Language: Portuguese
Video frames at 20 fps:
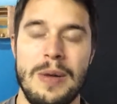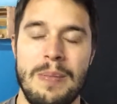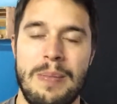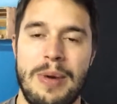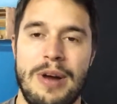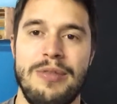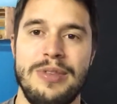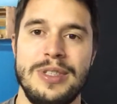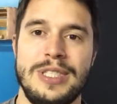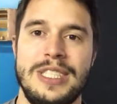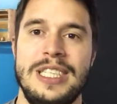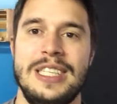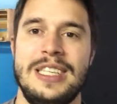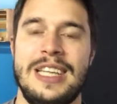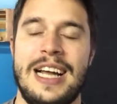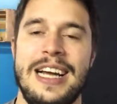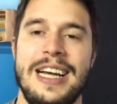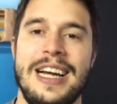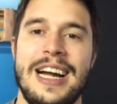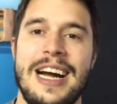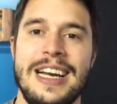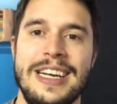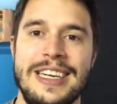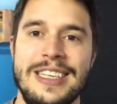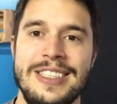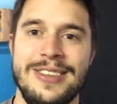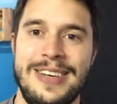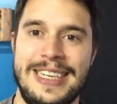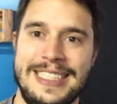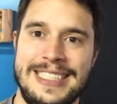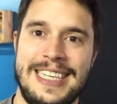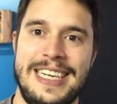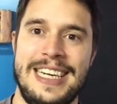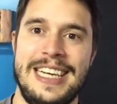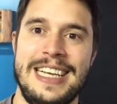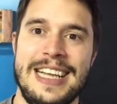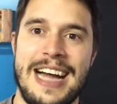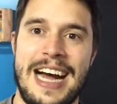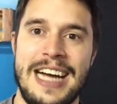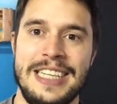para você estar tá encarando essa
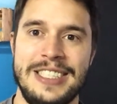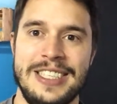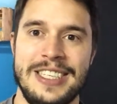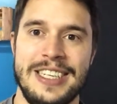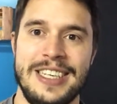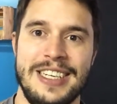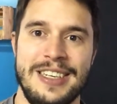realidade.